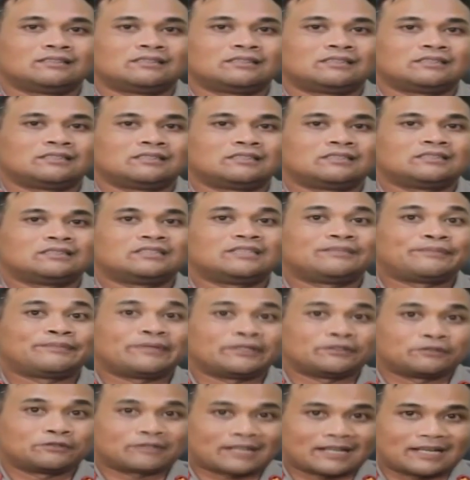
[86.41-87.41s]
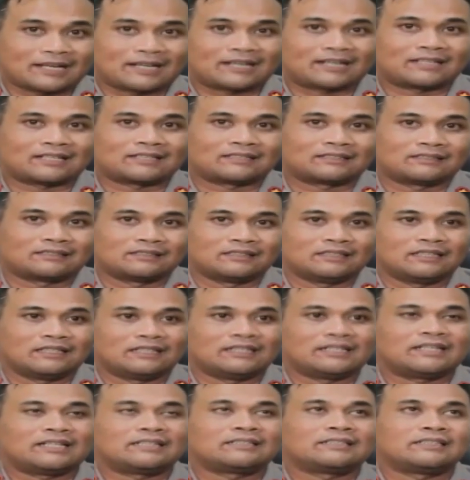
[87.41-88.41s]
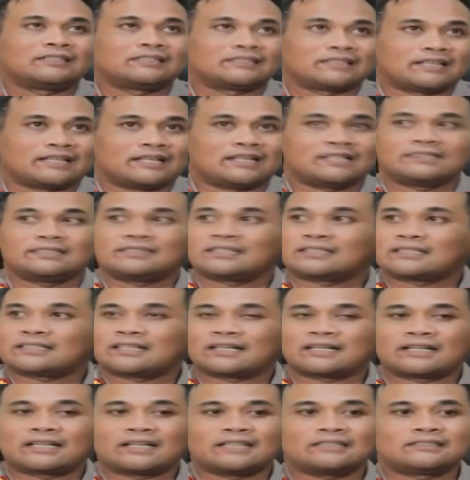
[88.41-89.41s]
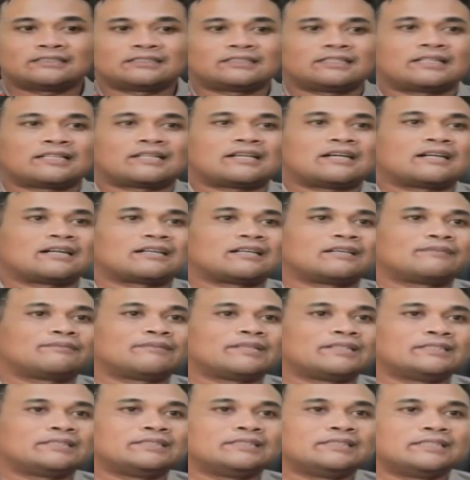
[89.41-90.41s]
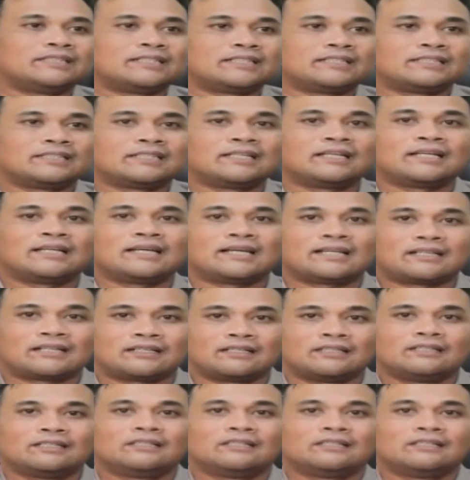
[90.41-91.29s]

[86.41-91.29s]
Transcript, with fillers: uh, eh, JPU Rahab dan kita nyatakan secara aklamasi dari gelar